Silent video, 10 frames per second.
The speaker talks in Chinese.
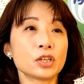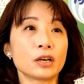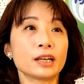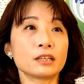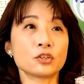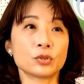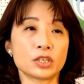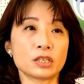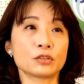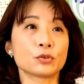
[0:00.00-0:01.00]
小孩那时候
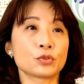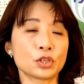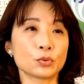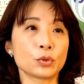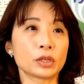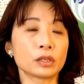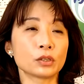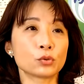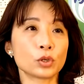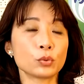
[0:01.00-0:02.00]
也上幼稚园
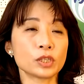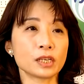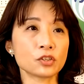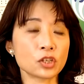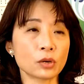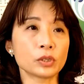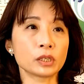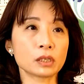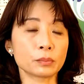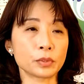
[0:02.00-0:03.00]
了，所以我想找一
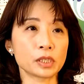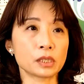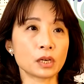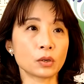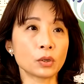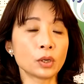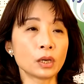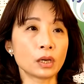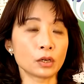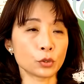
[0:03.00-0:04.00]
个比较
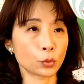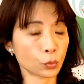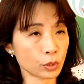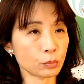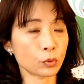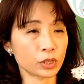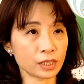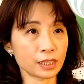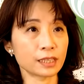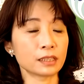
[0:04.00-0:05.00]
呃有规模一
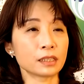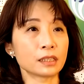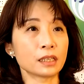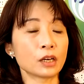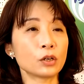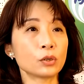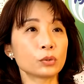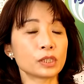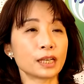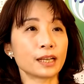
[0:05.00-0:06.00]
点的，然
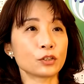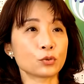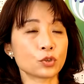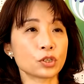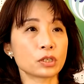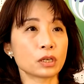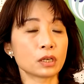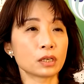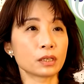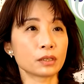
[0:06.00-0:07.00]
后再来就是
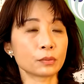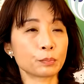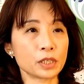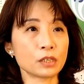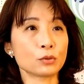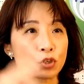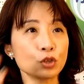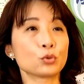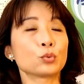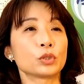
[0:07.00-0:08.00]
呃比较有
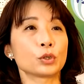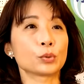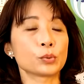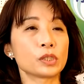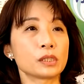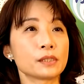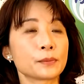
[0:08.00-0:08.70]
制度的公司。